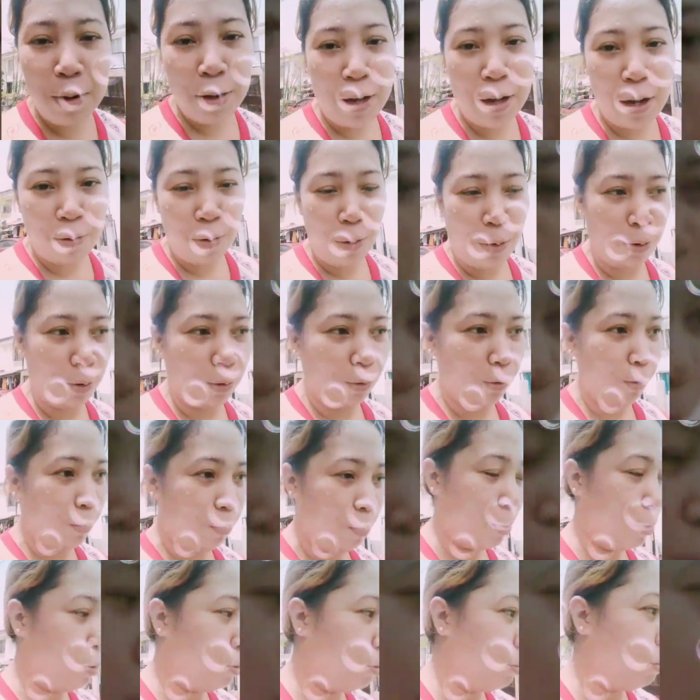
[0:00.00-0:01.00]
may ano ko,
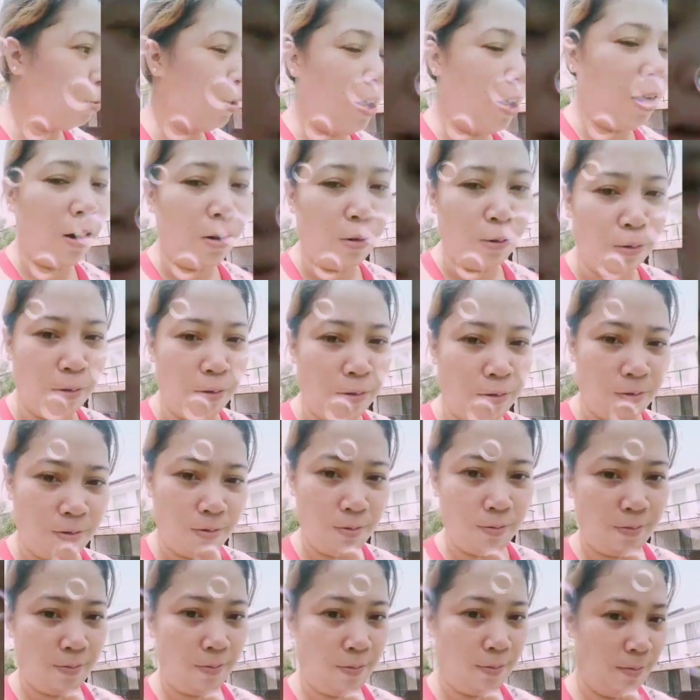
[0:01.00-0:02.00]
may suha ko.
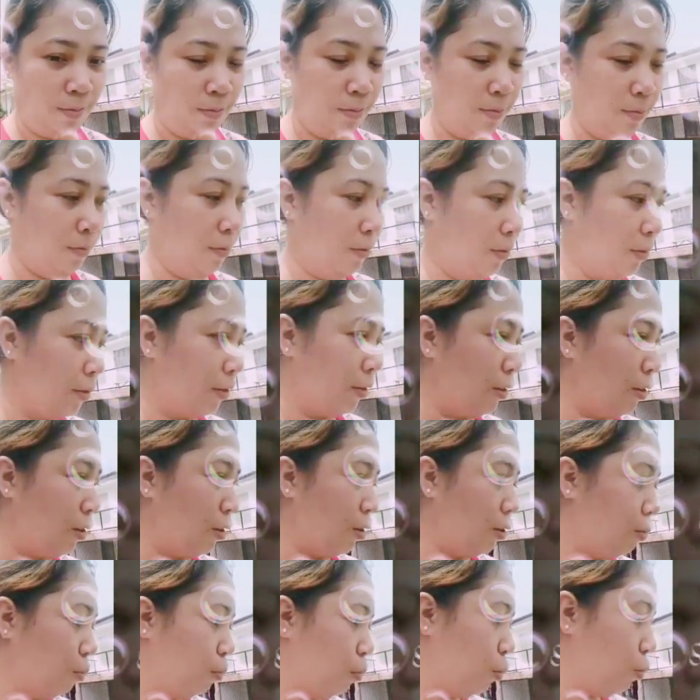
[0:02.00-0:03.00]

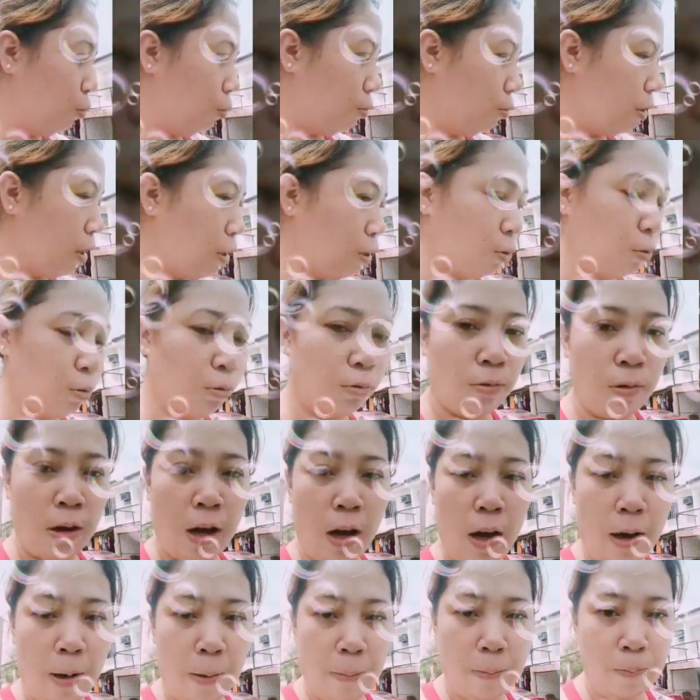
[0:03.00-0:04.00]
Puno ng
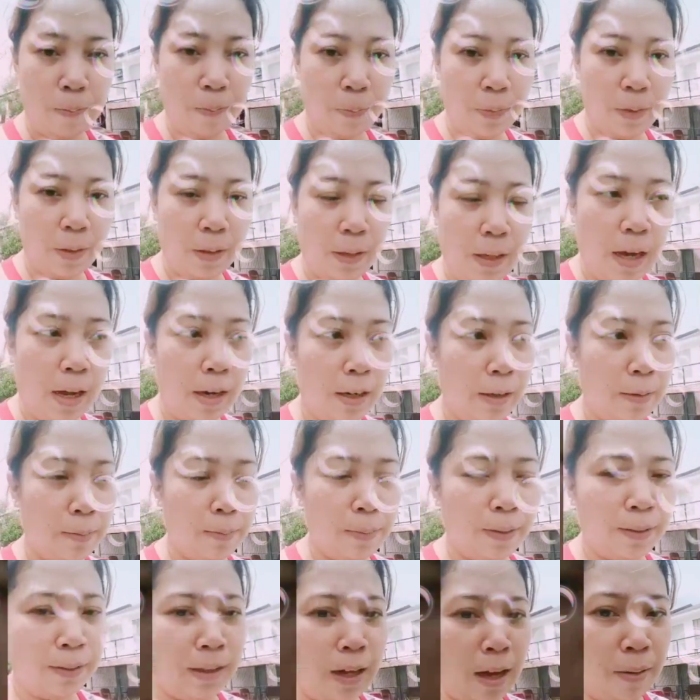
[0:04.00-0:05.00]
suha.
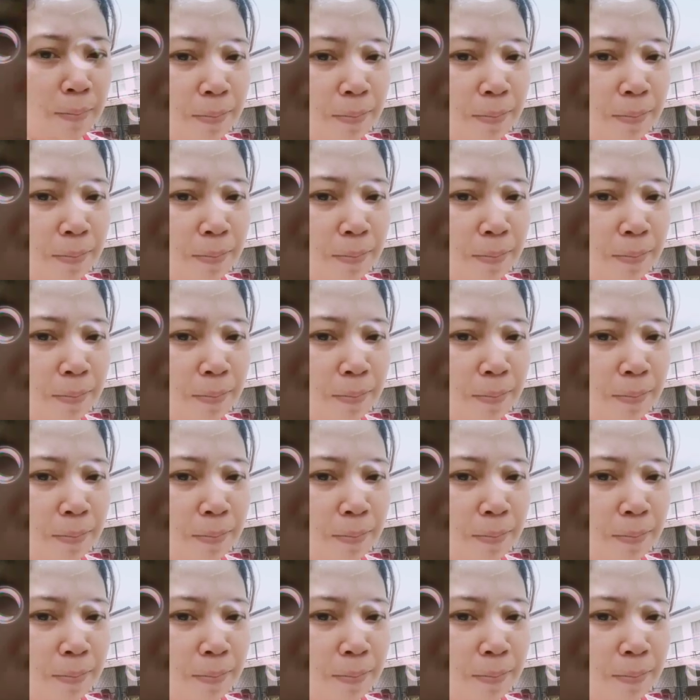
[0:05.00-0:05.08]
Galing pang